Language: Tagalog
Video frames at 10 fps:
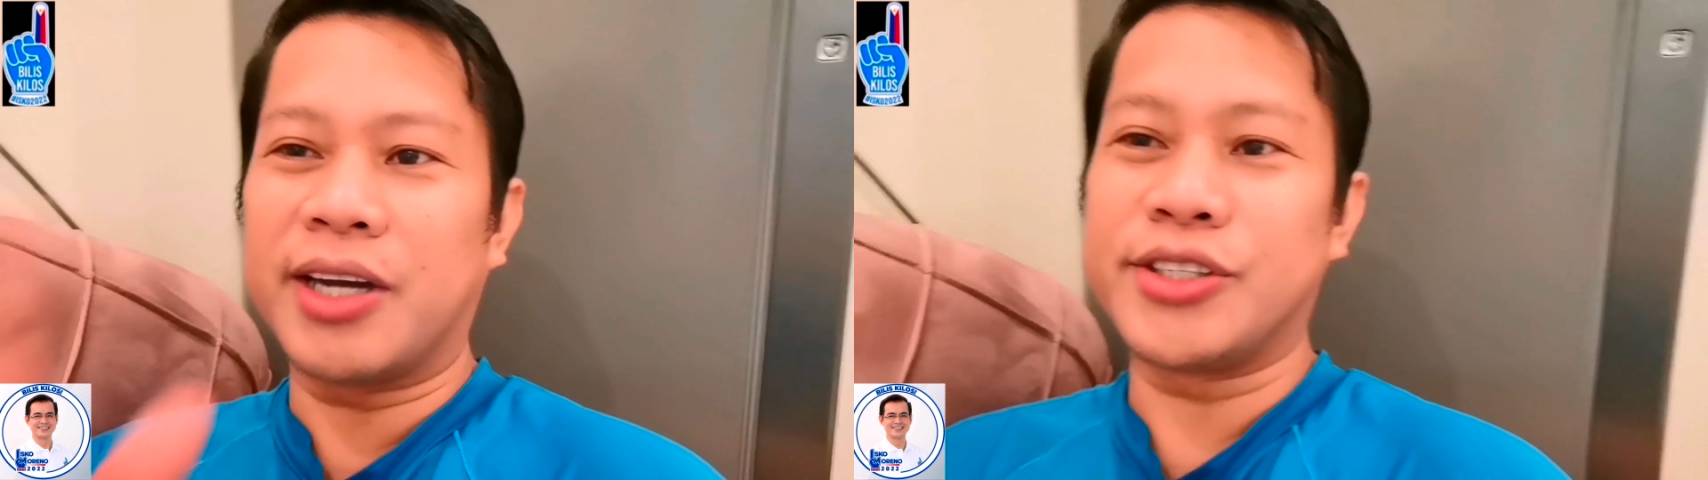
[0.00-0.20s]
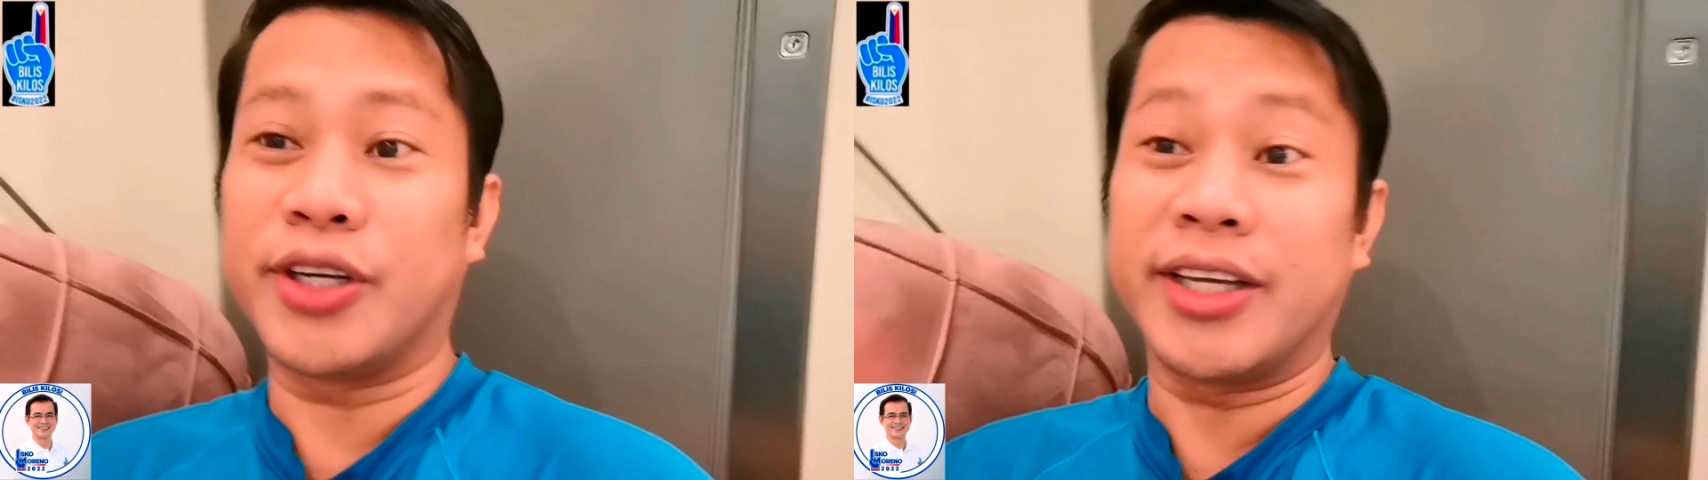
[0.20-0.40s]

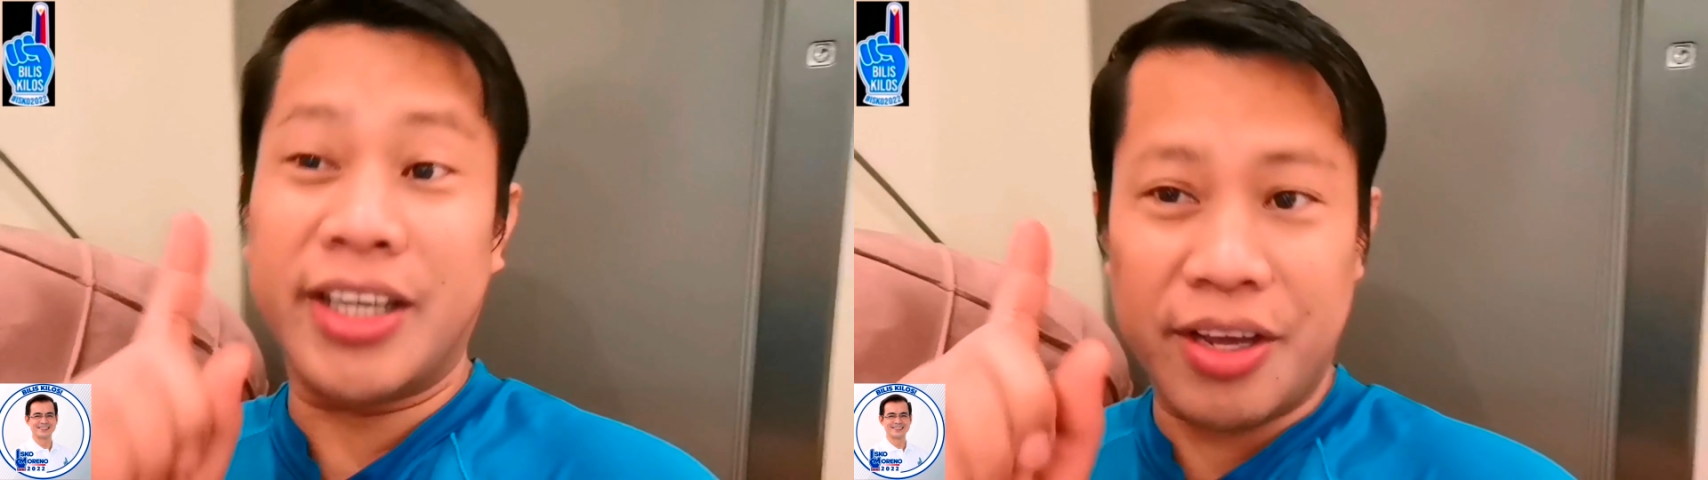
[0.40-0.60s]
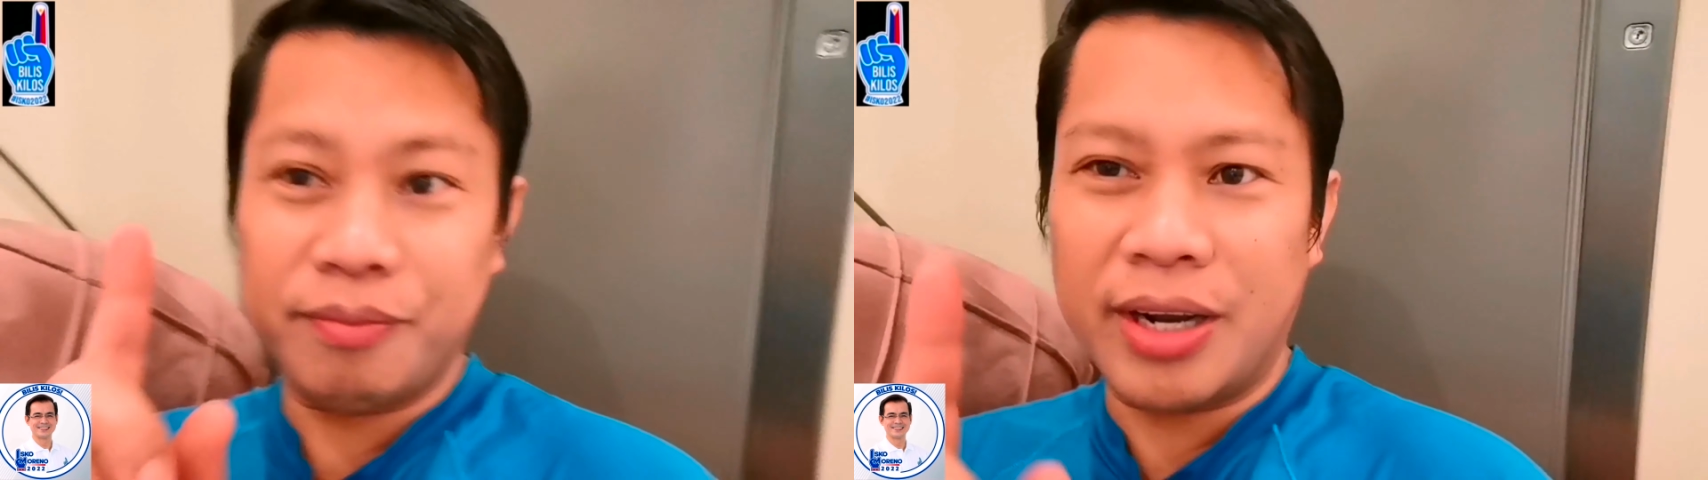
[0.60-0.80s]
mga choy
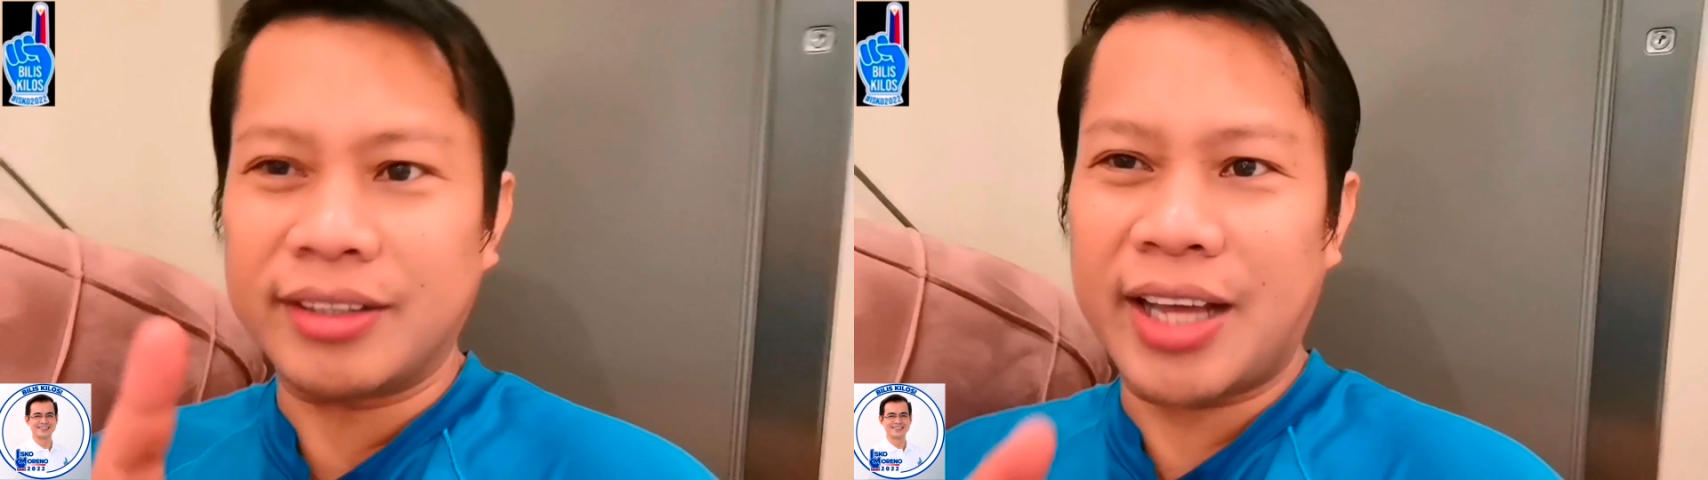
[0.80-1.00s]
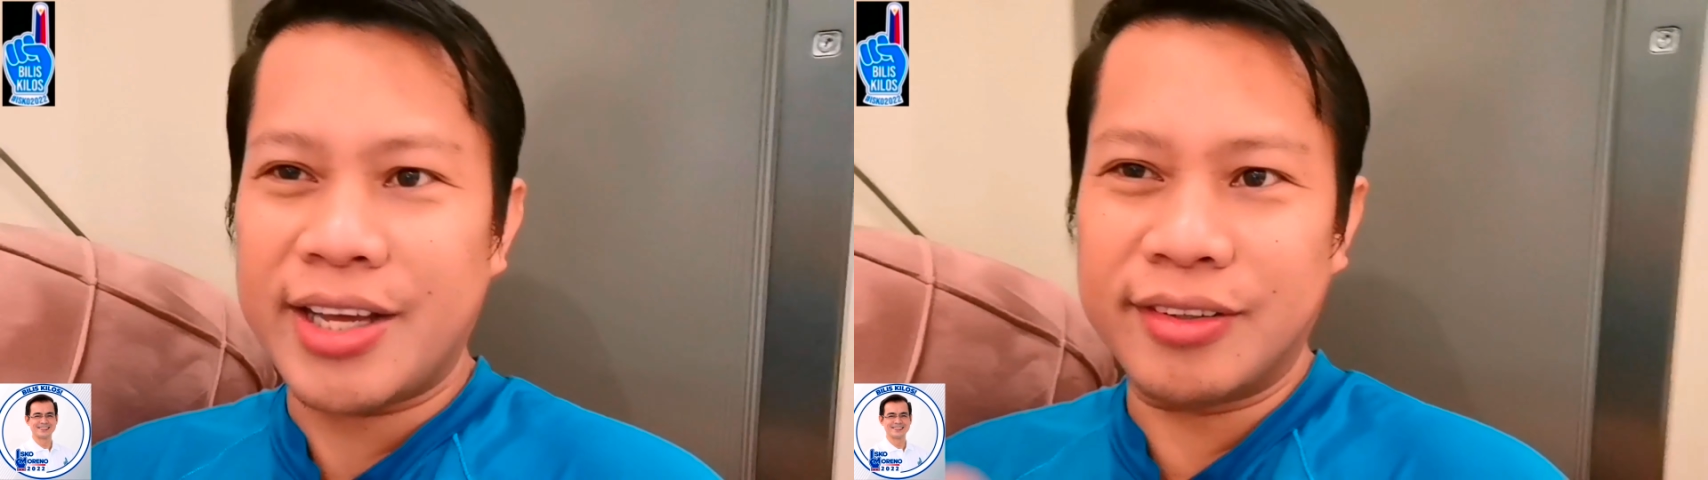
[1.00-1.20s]
keep
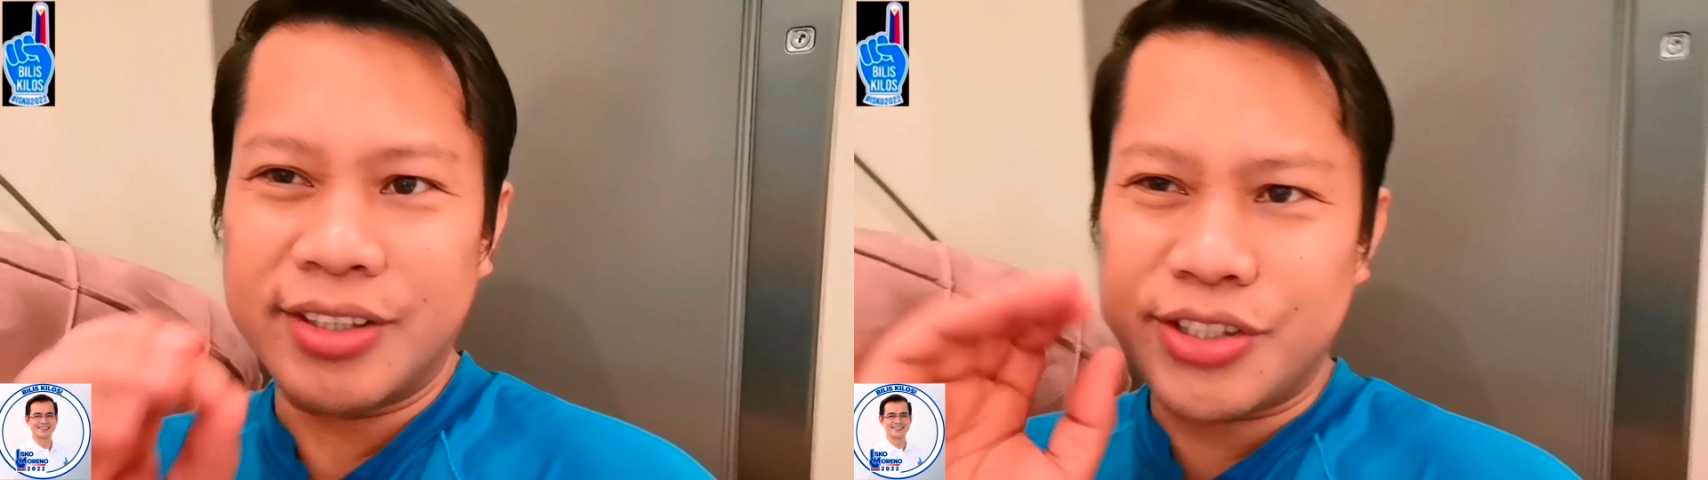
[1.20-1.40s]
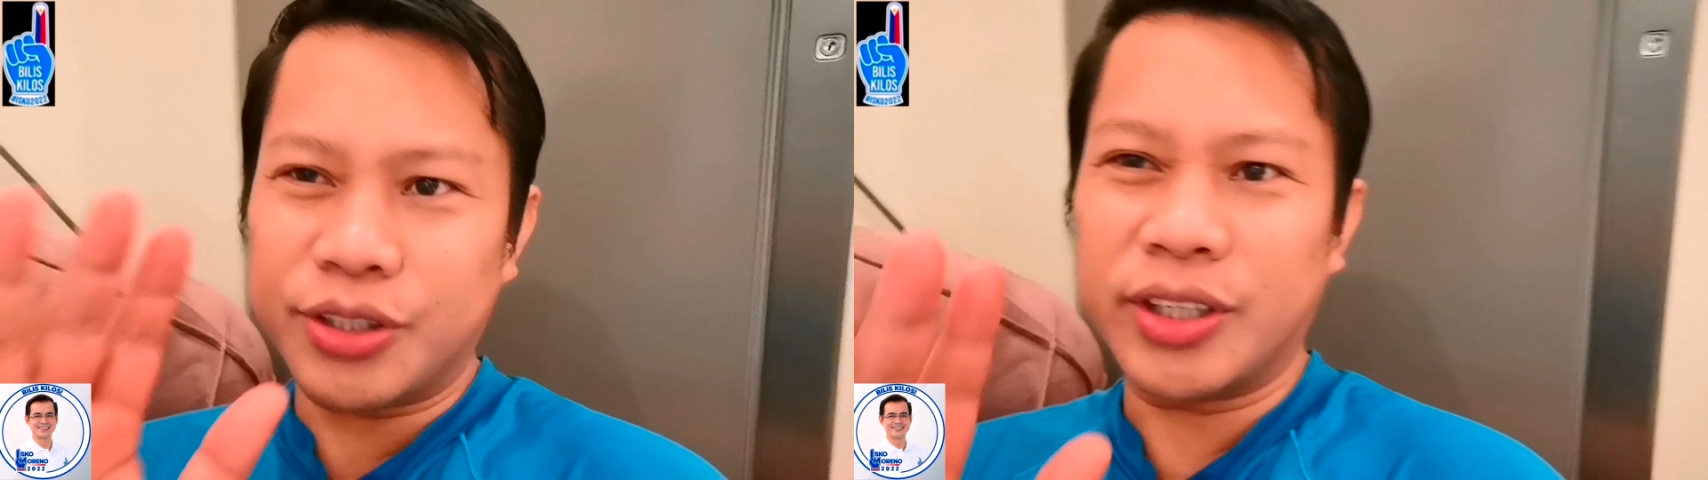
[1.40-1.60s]
lang tayo
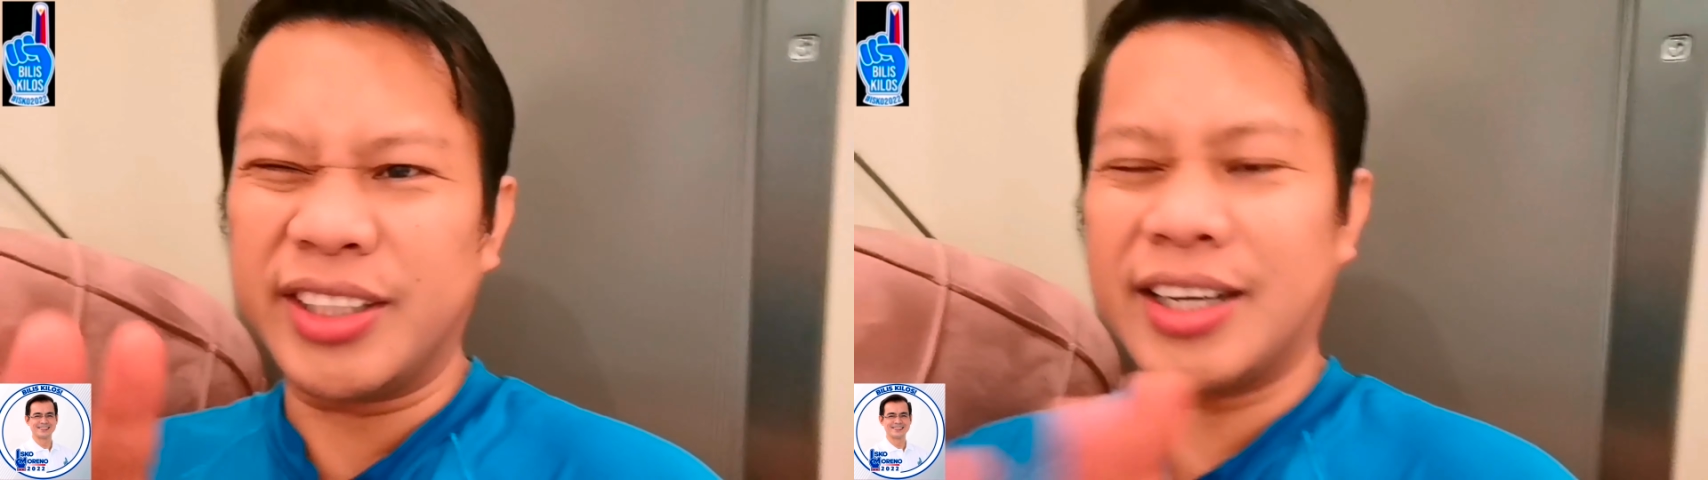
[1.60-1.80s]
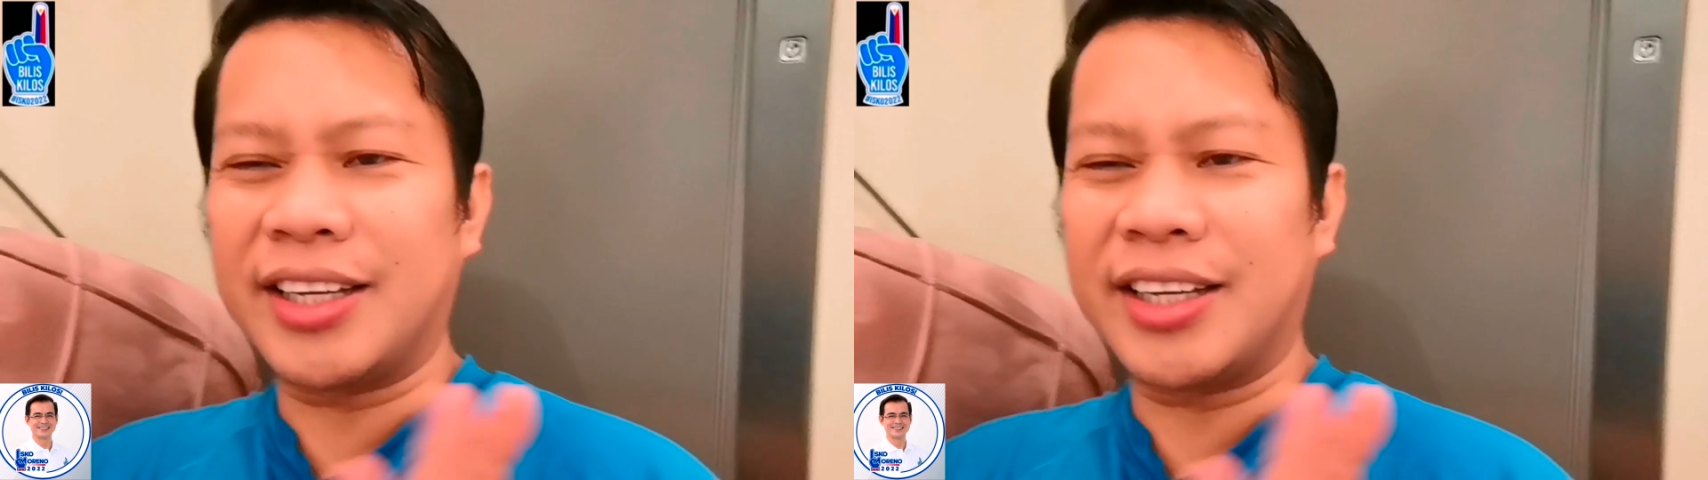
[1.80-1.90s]
enjoy